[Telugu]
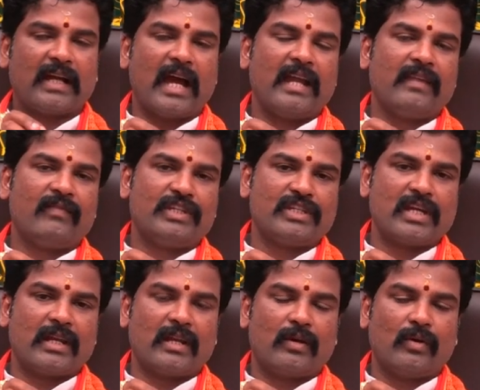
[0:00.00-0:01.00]
కాని
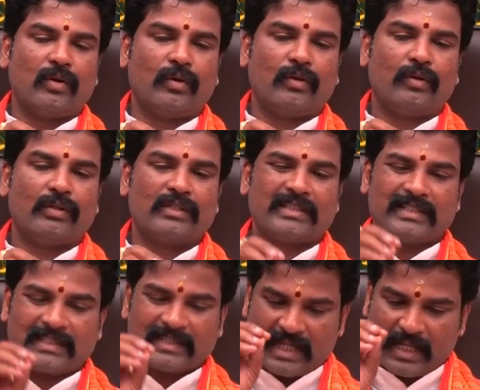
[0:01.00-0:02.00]
విషయాలలో
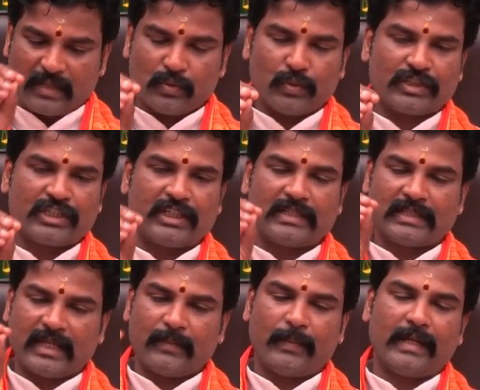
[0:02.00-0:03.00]
తలదూర్చి
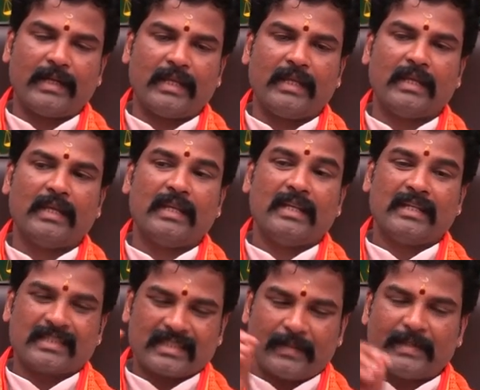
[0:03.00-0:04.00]
చేపెట్టి
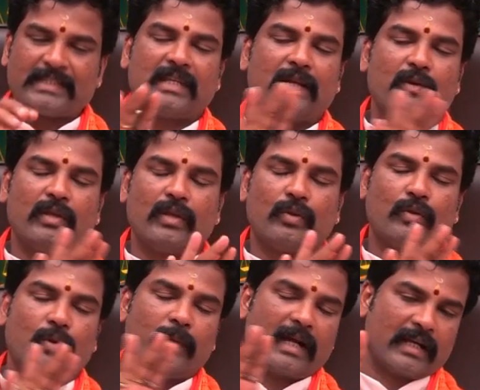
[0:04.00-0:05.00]
సమస్యలో
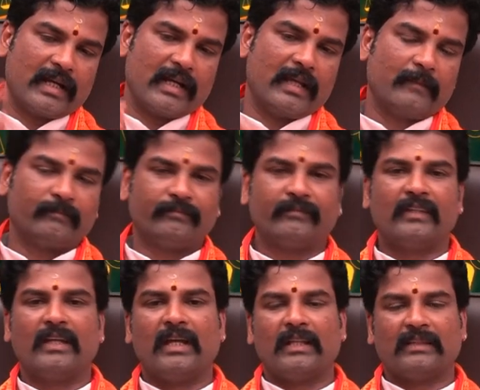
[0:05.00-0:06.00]
ఇరుక్కోబాకండి
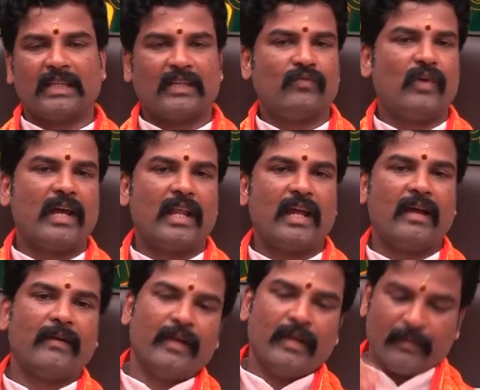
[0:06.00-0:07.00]
తద్వారా
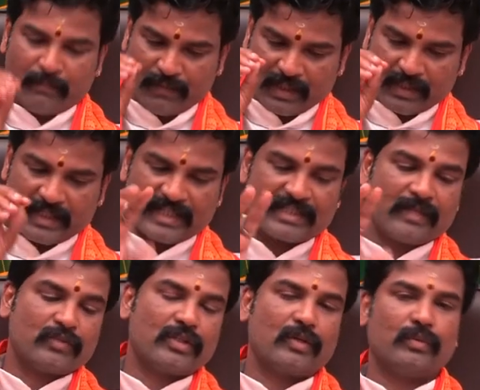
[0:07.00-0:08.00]
మీకు
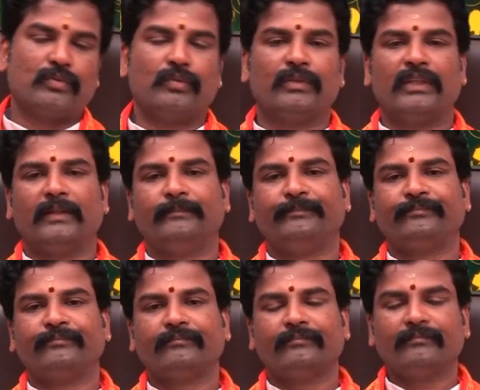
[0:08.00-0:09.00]
నష్టం జరుగుతుంది
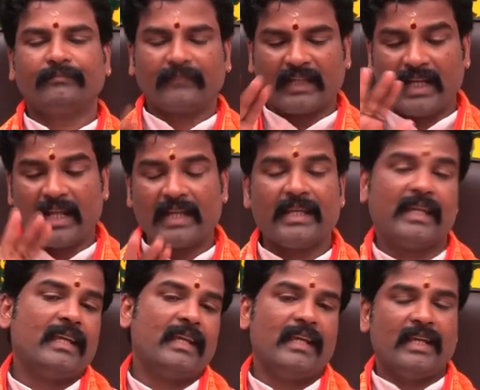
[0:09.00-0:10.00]
అలాగే
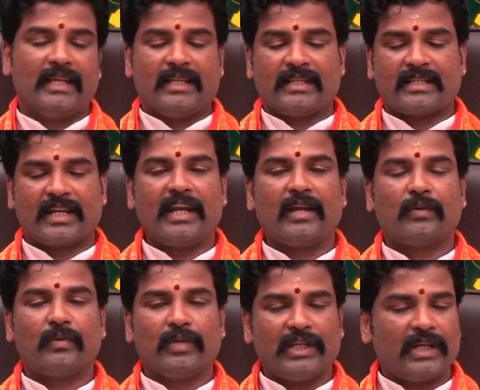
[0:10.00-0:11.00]

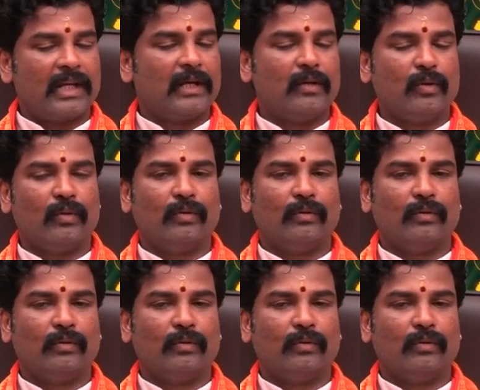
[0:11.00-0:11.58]
స్త్రీలకు ఈ నెలలో